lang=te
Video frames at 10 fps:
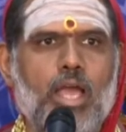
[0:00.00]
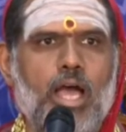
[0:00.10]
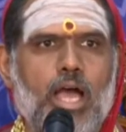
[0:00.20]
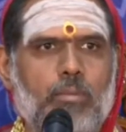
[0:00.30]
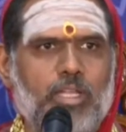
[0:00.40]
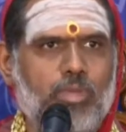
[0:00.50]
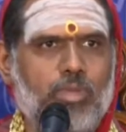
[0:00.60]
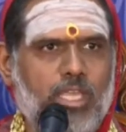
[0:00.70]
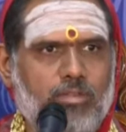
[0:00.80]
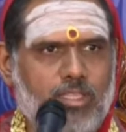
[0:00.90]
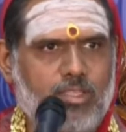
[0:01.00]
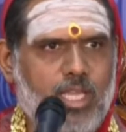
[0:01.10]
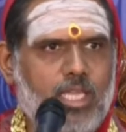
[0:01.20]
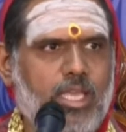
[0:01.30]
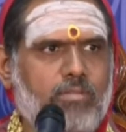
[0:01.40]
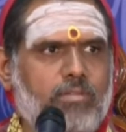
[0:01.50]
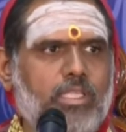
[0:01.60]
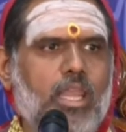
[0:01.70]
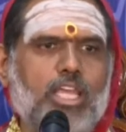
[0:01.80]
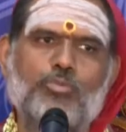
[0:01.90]
ఆ పద్మిని విద్యకి దేవత
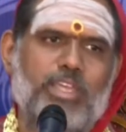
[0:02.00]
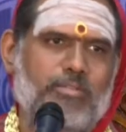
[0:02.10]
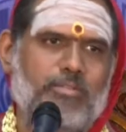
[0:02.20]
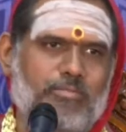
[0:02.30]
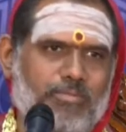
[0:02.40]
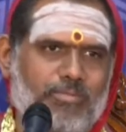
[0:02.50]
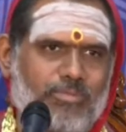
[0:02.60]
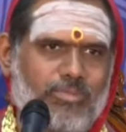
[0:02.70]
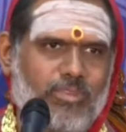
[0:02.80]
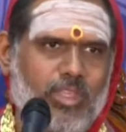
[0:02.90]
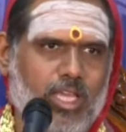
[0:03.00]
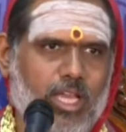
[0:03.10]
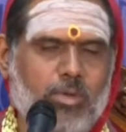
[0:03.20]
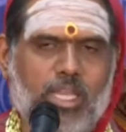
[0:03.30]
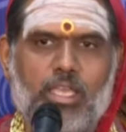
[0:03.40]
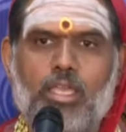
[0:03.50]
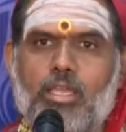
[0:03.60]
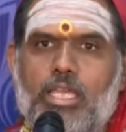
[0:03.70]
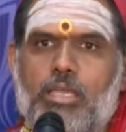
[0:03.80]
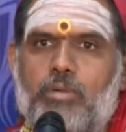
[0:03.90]
లక్ష్మి కాబట్టి
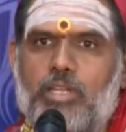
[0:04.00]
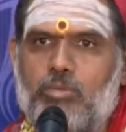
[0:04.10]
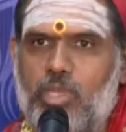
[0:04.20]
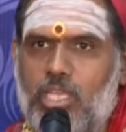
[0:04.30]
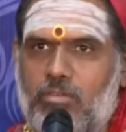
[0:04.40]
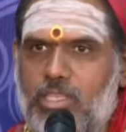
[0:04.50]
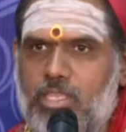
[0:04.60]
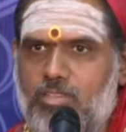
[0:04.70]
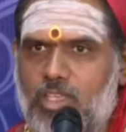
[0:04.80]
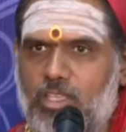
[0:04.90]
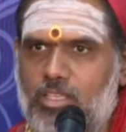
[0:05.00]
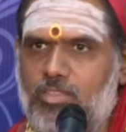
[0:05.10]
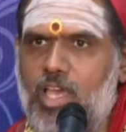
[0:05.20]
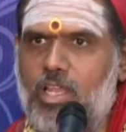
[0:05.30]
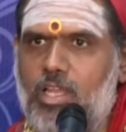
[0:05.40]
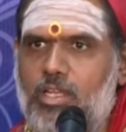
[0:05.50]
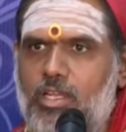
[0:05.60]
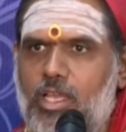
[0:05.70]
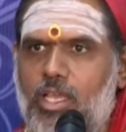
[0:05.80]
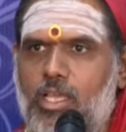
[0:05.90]
ఈ పద్మిని విద్య సిద్ధించాలి అంటే
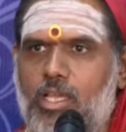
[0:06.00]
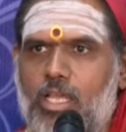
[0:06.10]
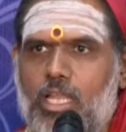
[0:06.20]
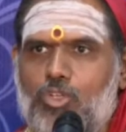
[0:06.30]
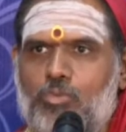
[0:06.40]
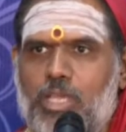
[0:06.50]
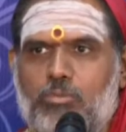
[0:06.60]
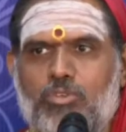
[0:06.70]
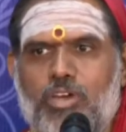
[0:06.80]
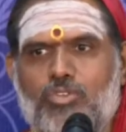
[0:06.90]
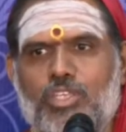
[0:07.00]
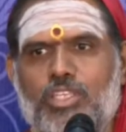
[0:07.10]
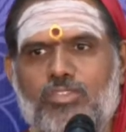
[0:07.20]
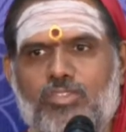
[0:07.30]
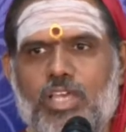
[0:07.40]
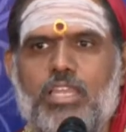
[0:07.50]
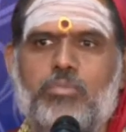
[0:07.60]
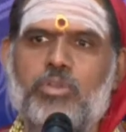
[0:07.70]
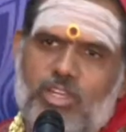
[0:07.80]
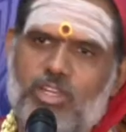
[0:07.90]
లక్ష్మీ అమ్మవారు సిద్ధించాలి
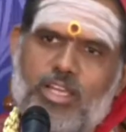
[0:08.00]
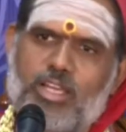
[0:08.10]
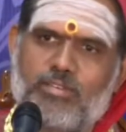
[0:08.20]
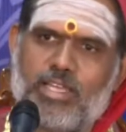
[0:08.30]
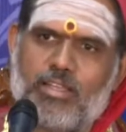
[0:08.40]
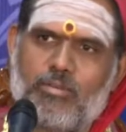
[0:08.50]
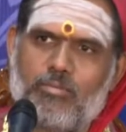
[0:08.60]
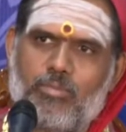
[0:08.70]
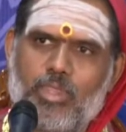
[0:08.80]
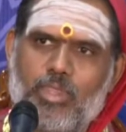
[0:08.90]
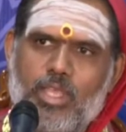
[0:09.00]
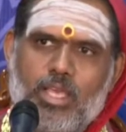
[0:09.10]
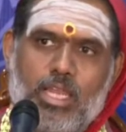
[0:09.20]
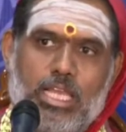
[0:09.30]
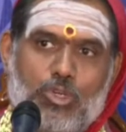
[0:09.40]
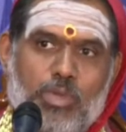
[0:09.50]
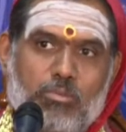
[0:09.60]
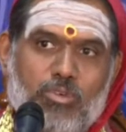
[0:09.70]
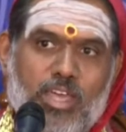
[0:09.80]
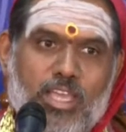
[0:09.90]
ప్రసన్నం కావాలి లక్ష్మీ
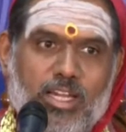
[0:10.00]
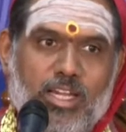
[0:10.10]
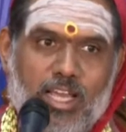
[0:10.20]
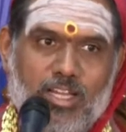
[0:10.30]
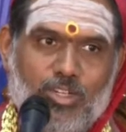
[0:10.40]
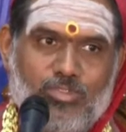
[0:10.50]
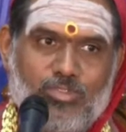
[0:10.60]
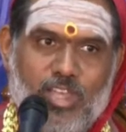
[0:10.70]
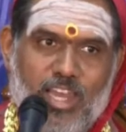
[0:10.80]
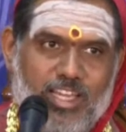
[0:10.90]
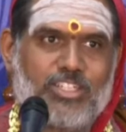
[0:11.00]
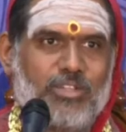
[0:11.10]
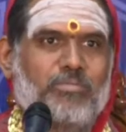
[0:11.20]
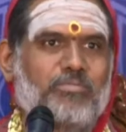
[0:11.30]
అమ్మవారి కటాక్షం చాలా కష్టం